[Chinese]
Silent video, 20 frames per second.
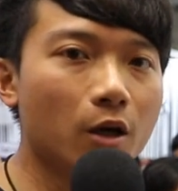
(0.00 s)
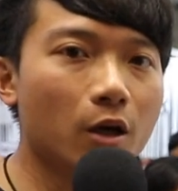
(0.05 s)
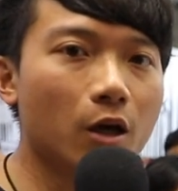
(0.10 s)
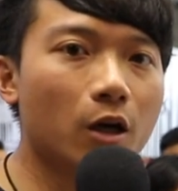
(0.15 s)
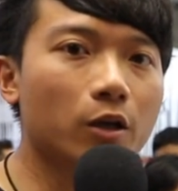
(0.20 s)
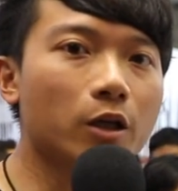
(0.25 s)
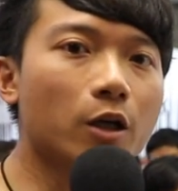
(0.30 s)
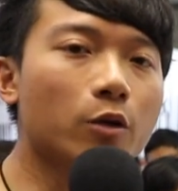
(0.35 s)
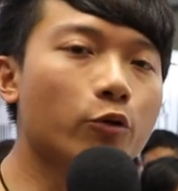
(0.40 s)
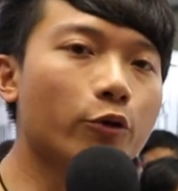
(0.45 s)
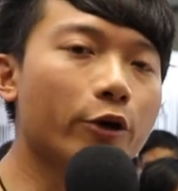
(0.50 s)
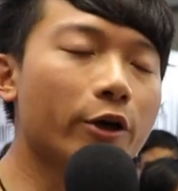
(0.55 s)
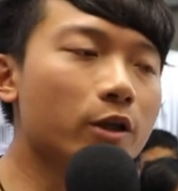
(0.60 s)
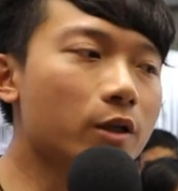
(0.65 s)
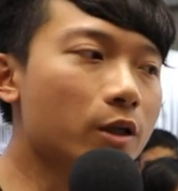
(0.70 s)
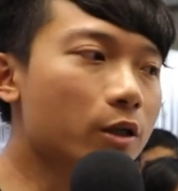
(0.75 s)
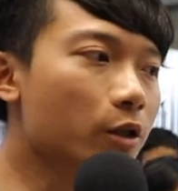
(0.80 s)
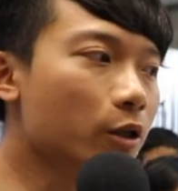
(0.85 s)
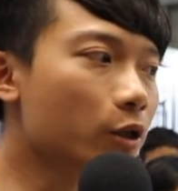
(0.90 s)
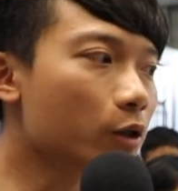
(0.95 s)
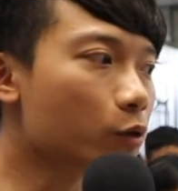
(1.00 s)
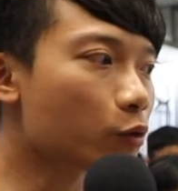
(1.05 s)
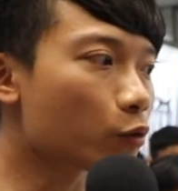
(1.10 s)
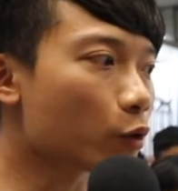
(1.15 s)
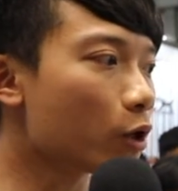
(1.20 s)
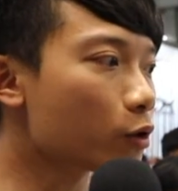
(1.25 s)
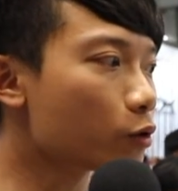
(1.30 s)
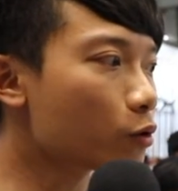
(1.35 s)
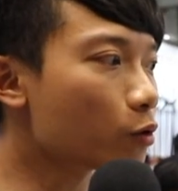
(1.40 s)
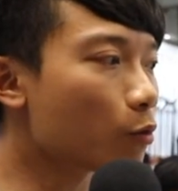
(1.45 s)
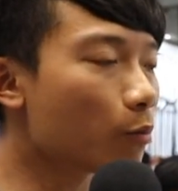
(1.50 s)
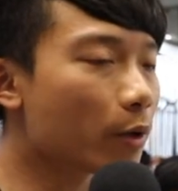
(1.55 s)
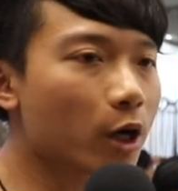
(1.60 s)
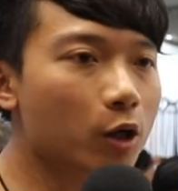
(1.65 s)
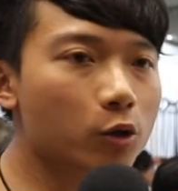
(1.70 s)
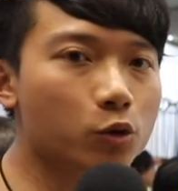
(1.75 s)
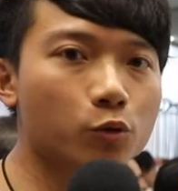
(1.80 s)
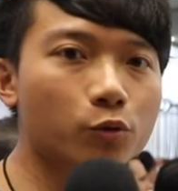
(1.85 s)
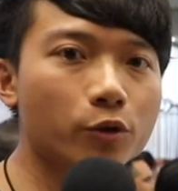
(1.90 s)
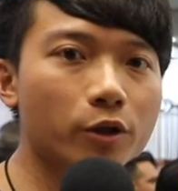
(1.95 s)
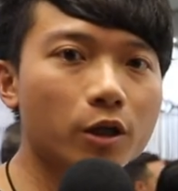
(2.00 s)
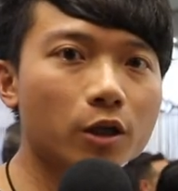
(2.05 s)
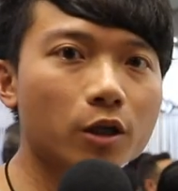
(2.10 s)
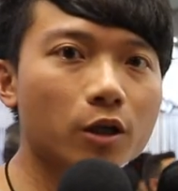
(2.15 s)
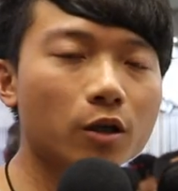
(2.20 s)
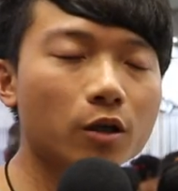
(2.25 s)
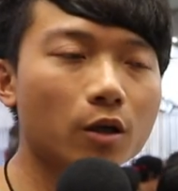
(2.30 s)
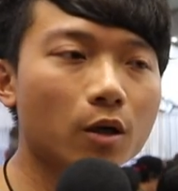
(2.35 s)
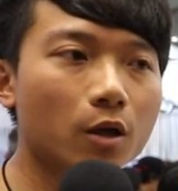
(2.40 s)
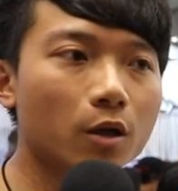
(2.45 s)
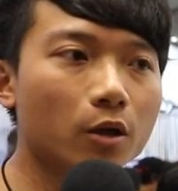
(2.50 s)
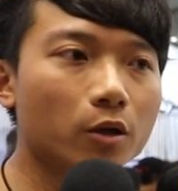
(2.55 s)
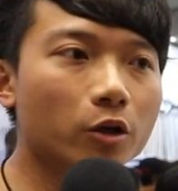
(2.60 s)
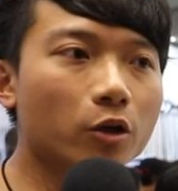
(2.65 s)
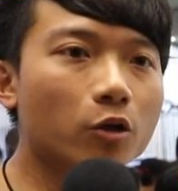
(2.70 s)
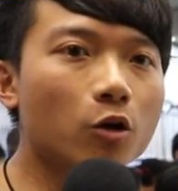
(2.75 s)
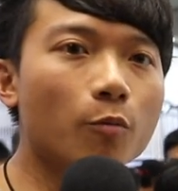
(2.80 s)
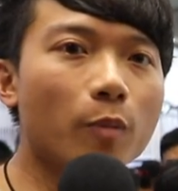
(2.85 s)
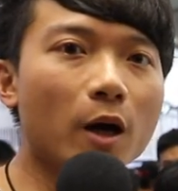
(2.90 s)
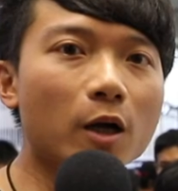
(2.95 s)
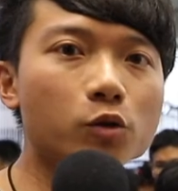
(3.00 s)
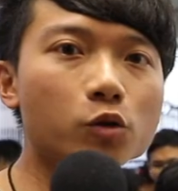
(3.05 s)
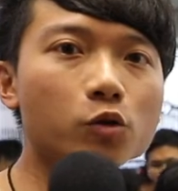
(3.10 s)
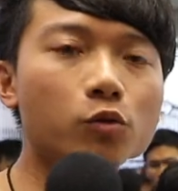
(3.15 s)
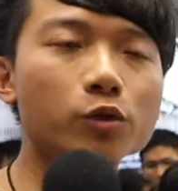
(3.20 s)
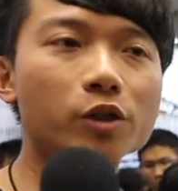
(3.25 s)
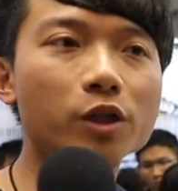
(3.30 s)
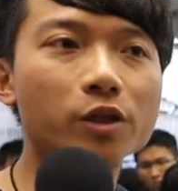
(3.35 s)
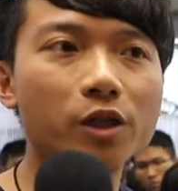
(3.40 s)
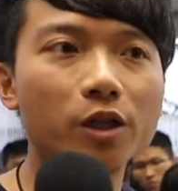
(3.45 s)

呃，那 Creator 呢，主要就是我们要出一个能够帮助这